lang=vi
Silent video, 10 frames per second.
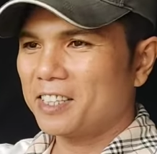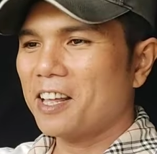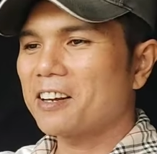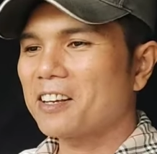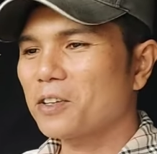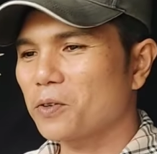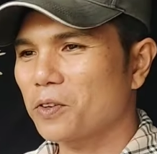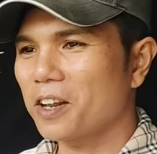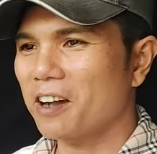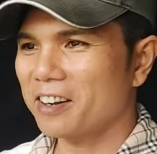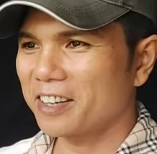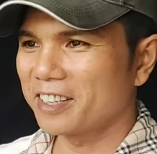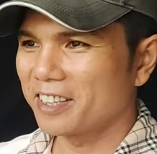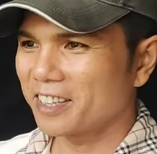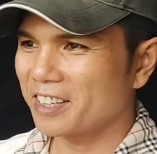cái thân nó không khối đo đi
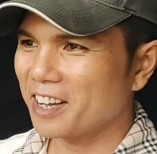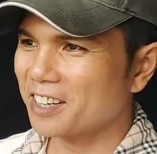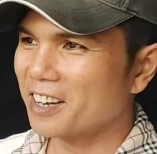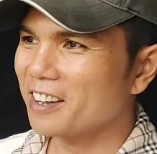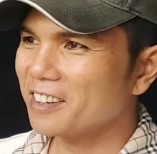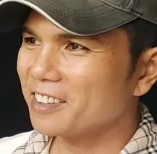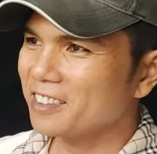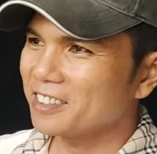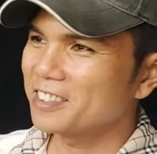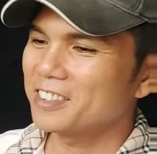cái thân nó